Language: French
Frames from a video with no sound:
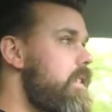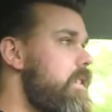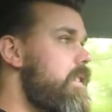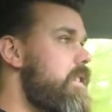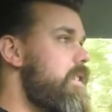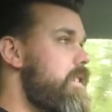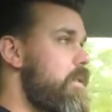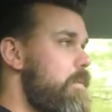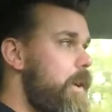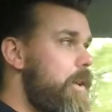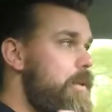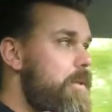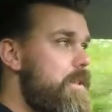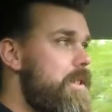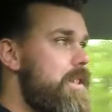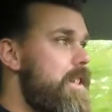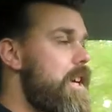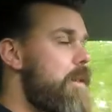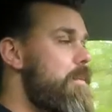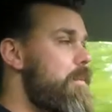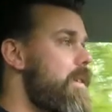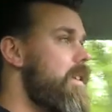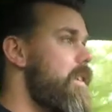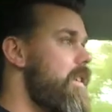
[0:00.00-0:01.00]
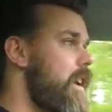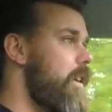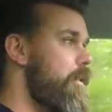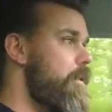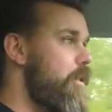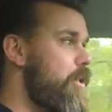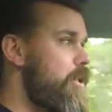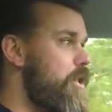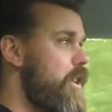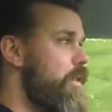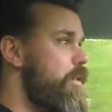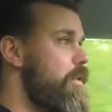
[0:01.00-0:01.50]
C'est ma deuxième.
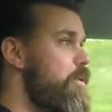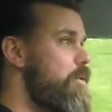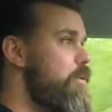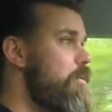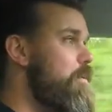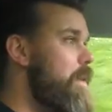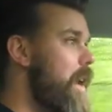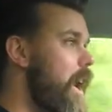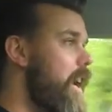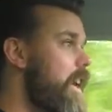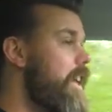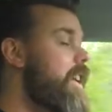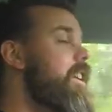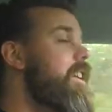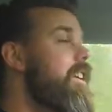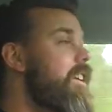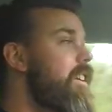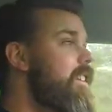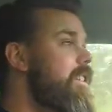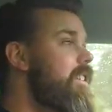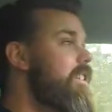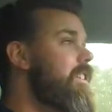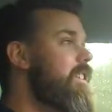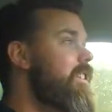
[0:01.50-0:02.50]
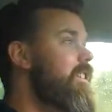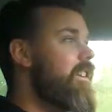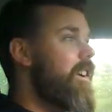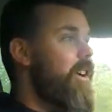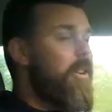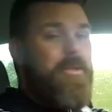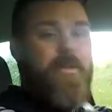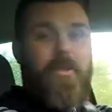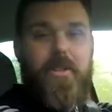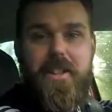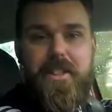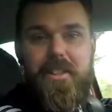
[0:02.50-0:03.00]
Avant, j'avais une berline en
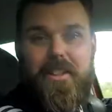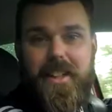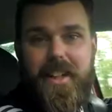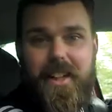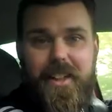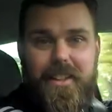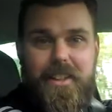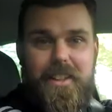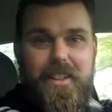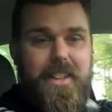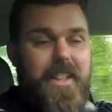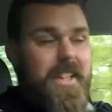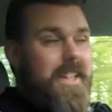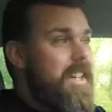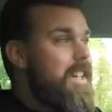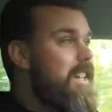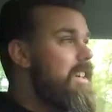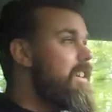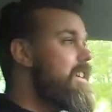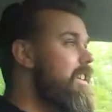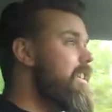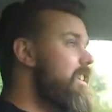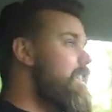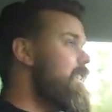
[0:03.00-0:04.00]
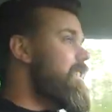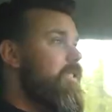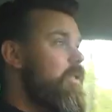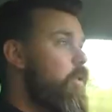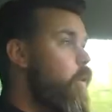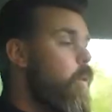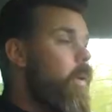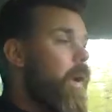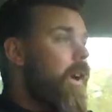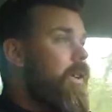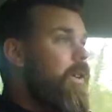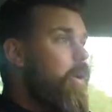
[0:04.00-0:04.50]
2 litres 5 TDI,
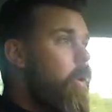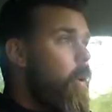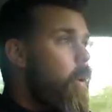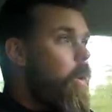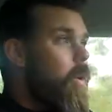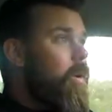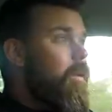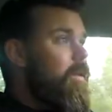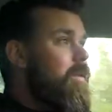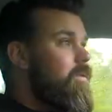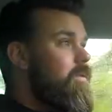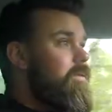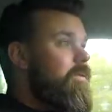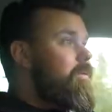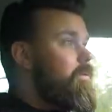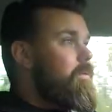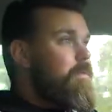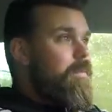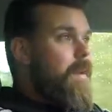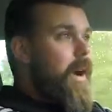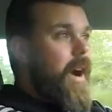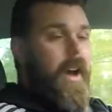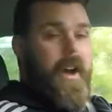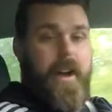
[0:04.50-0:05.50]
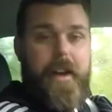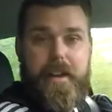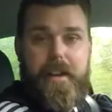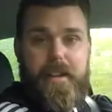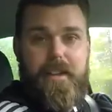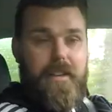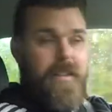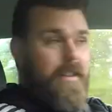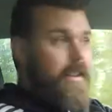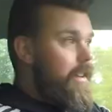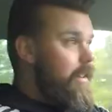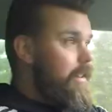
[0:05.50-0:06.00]
trop, pareil,
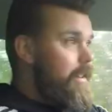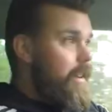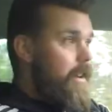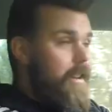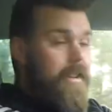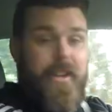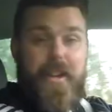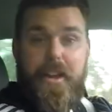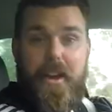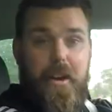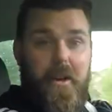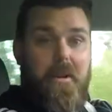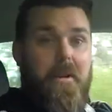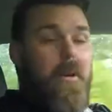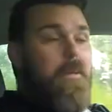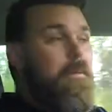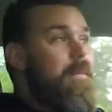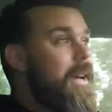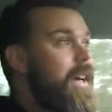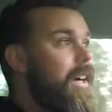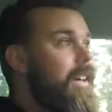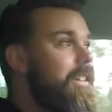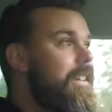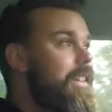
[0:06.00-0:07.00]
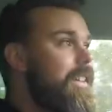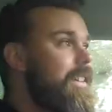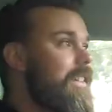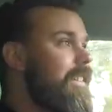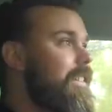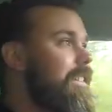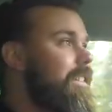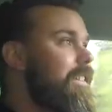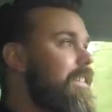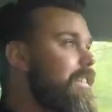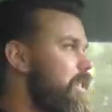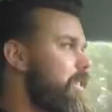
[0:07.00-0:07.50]
un, nid avant merde.
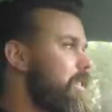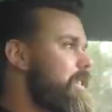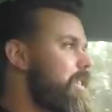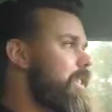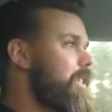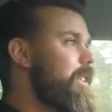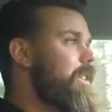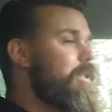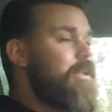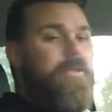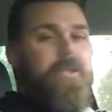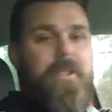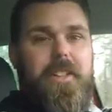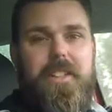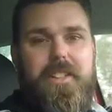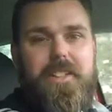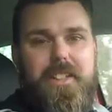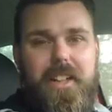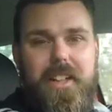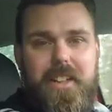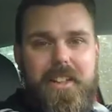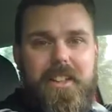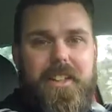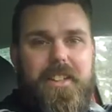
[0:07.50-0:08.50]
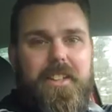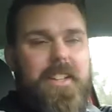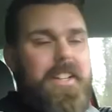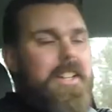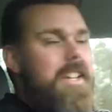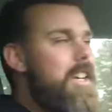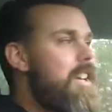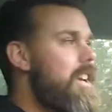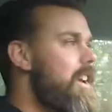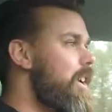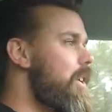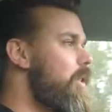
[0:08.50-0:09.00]
C'est le 2 litres 5
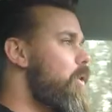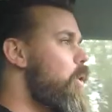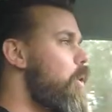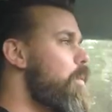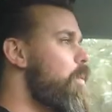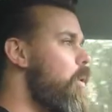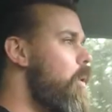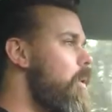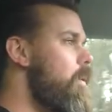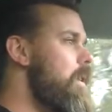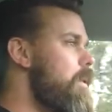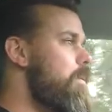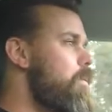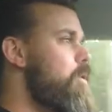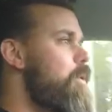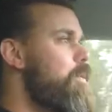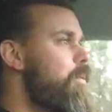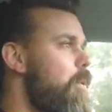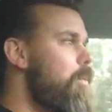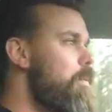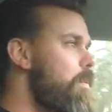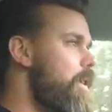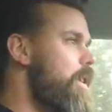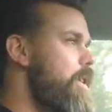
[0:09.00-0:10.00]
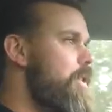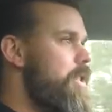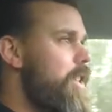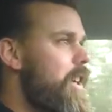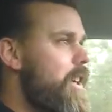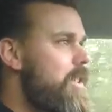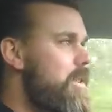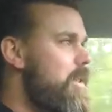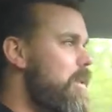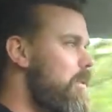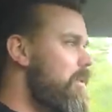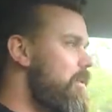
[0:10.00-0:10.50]
TDI, il a un gros problème de pompe à
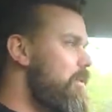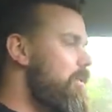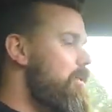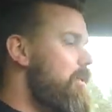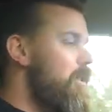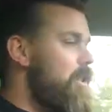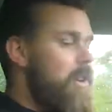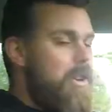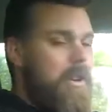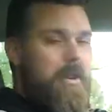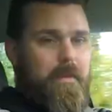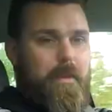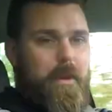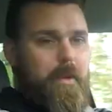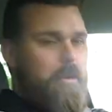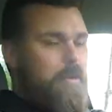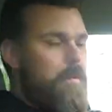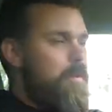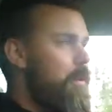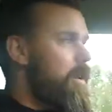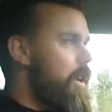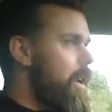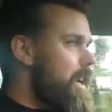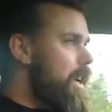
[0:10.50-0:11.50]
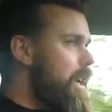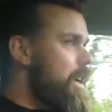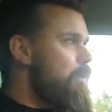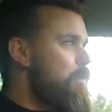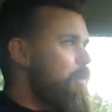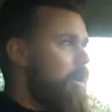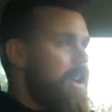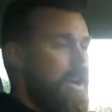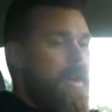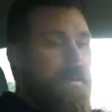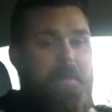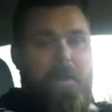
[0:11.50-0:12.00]
injection. Bah, tu peux y aller.
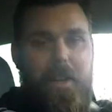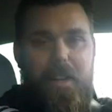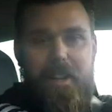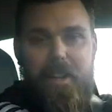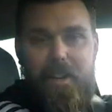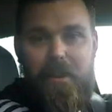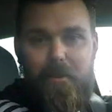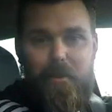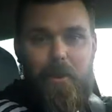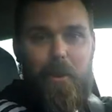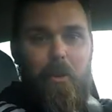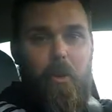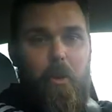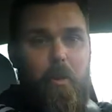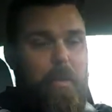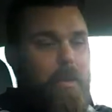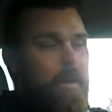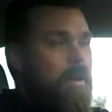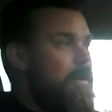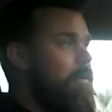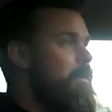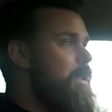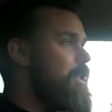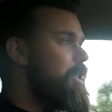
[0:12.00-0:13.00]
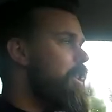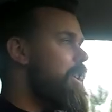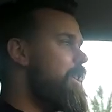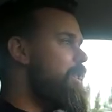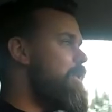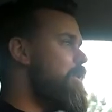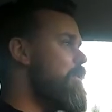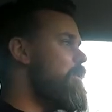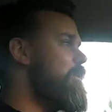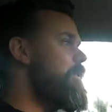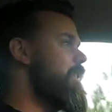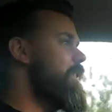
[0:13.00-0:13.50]
Moi, la mienne, elle avait un gros problème
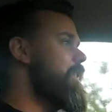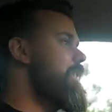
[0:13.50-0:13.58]
d'injection